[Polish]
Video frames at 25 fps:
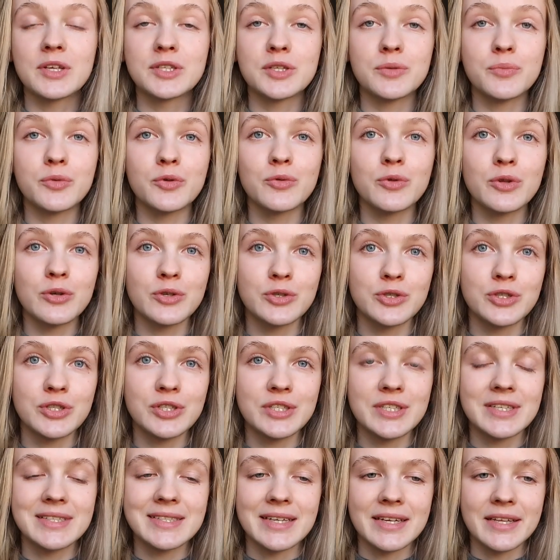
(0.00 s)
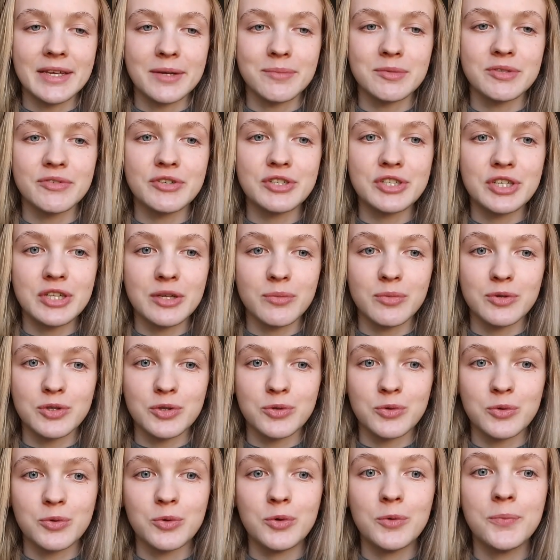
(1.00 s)
Są trudności z jedzeniem, zwłaszcza na
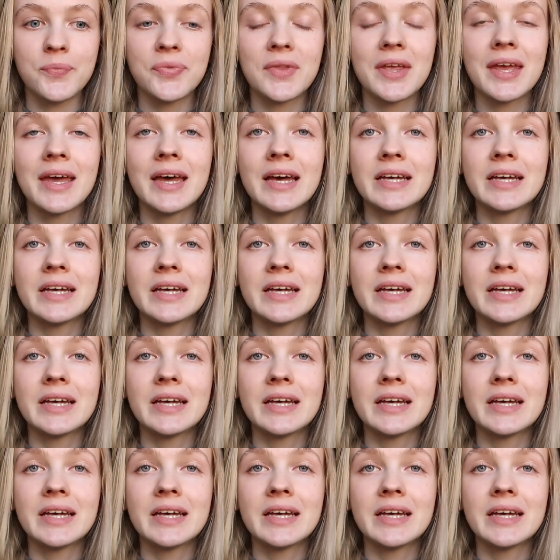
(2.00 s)
początku.